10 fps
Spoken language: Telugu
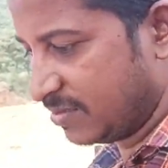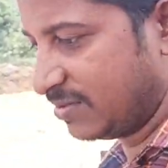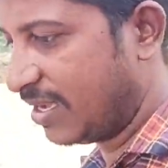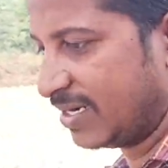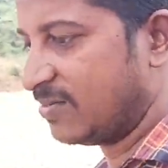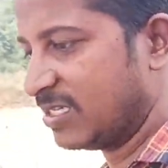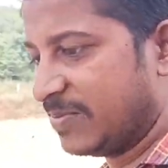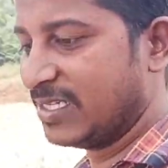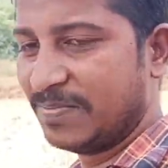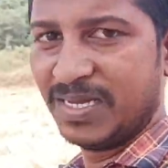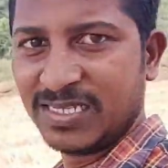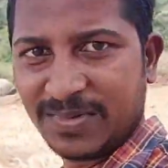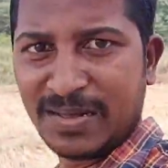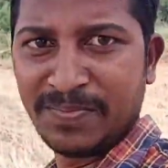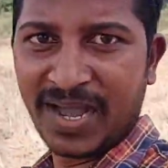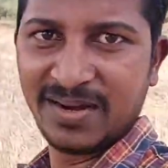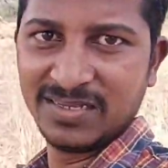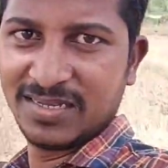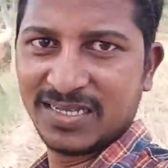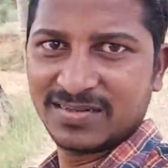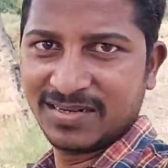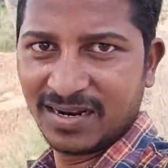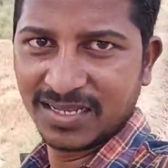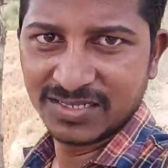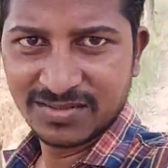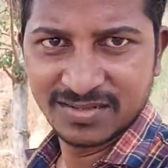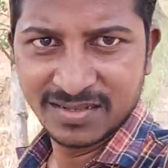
సో దానికోసం అని చెప్పేసి మనం పైనుంచి వేసుకుంటే వెళ్ళచ్చు